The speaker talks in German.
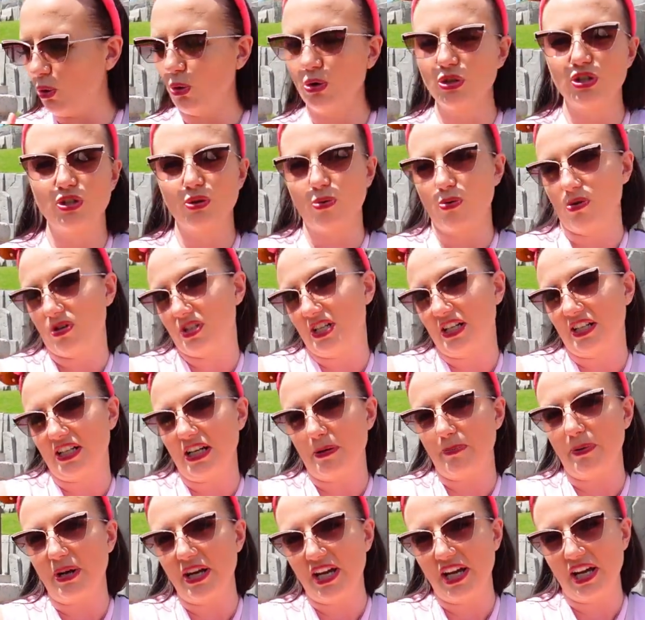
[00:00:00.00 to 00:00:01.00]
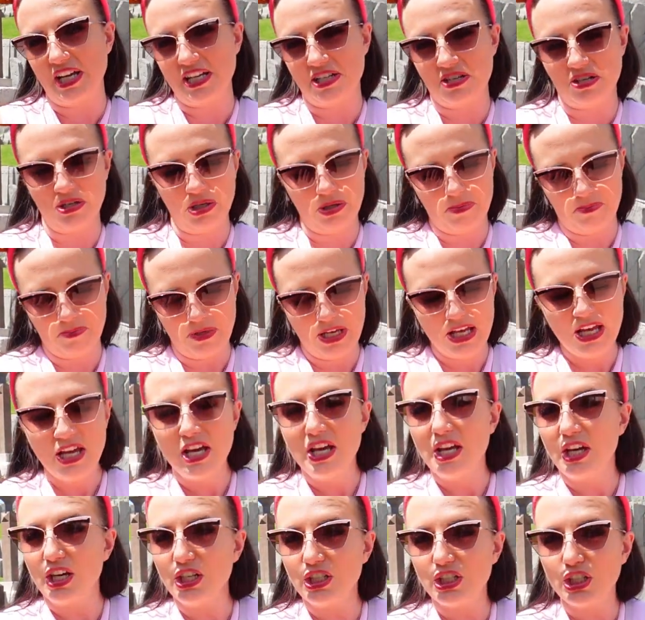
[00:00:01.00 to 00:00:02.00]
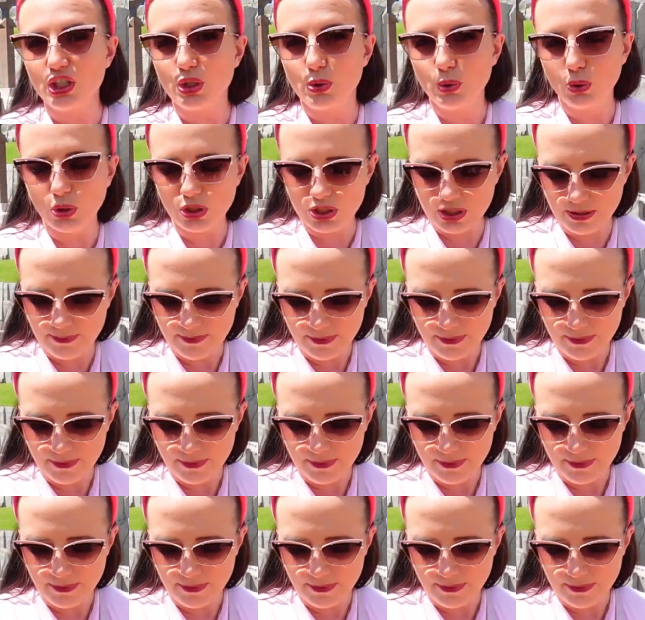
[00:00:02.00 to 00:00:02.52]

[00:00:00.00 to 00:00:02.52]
großen Rucksack dabei hätte. Richtig gut.